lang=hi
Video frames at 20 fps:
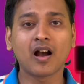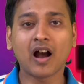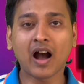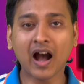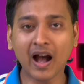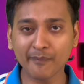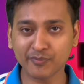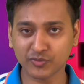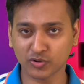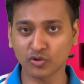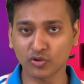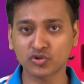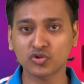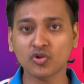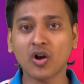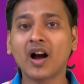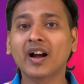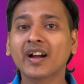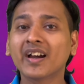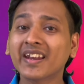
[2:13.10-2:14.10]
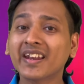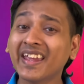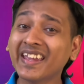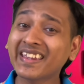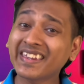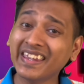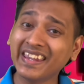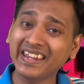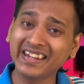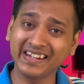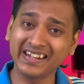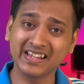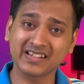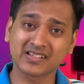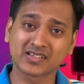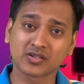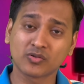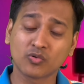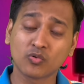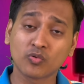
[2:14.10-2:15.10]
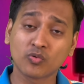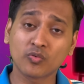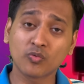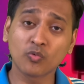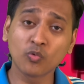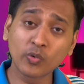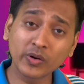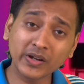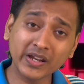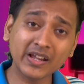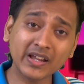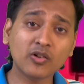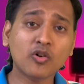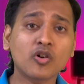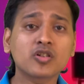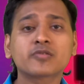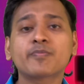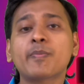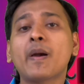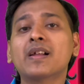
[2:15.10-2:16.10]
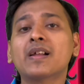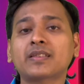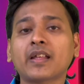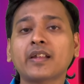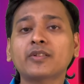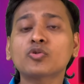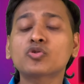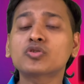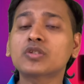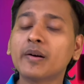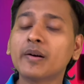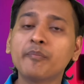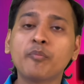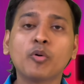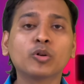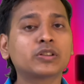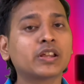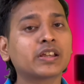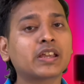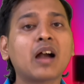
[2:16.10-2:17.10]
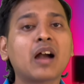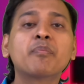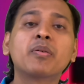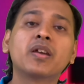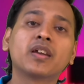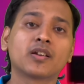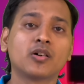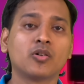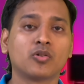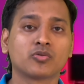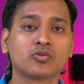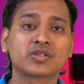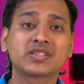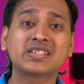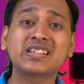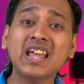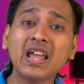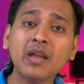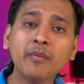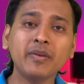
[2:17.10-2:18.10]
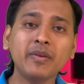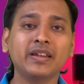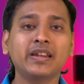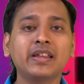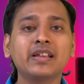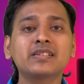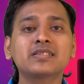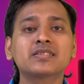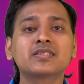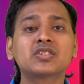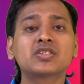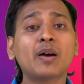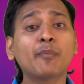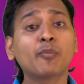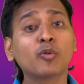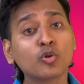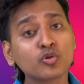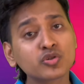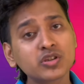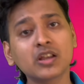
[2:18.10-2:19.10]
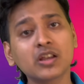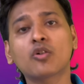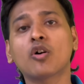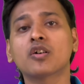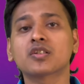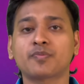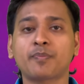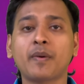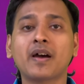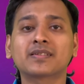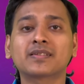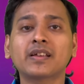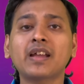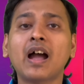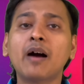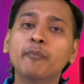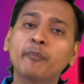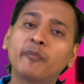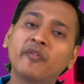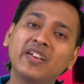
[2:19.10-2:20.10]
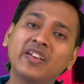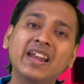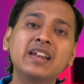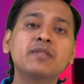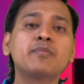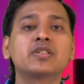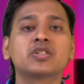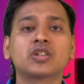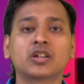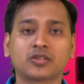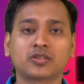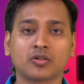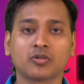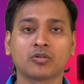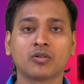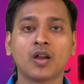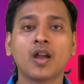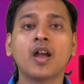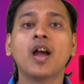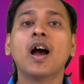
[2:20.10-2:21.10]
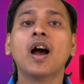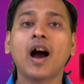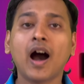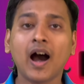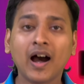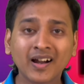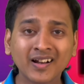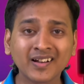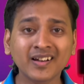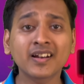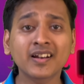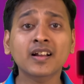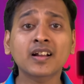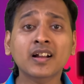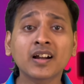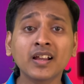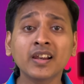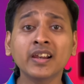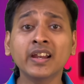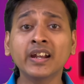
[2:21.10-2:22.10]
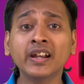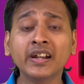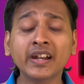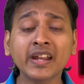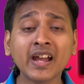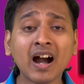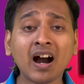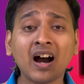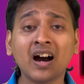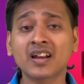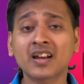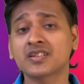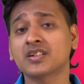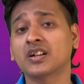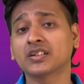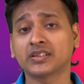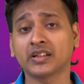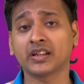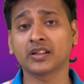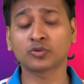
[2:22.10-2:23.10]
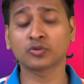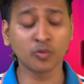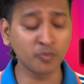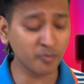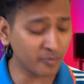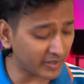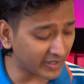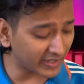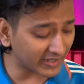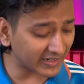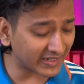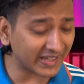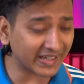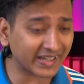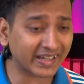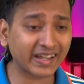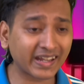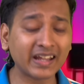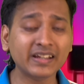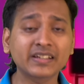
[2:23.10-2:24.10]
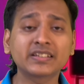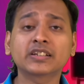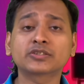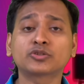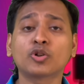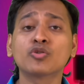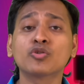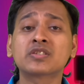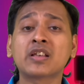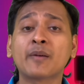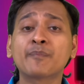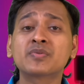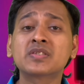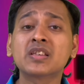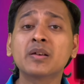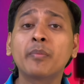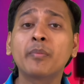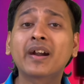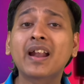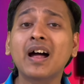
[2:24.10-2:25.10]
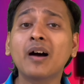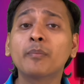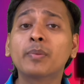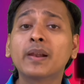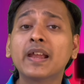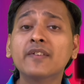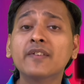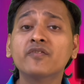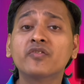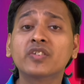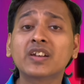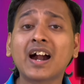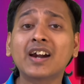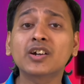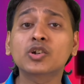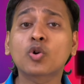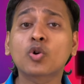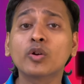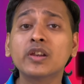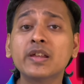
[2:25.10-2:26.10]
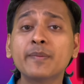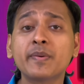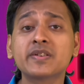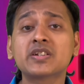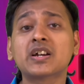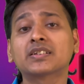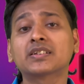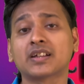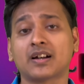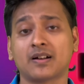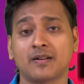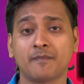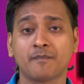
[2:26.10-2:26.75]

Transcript: आप सोचो अगर एक इनिंग्स विनिंग कॉस्ट पे आता है तो सब बोलते कि आप हीरो सेम इनिंग्स जब लूजिंग कॉस्ट पे आता है आप विलेन बन जाते हो अगर कल इंडिया हार जाते तो मैं लिख के रह सकता हूं सबसे बड़ा ब्लेम विराट कोहली पे जाता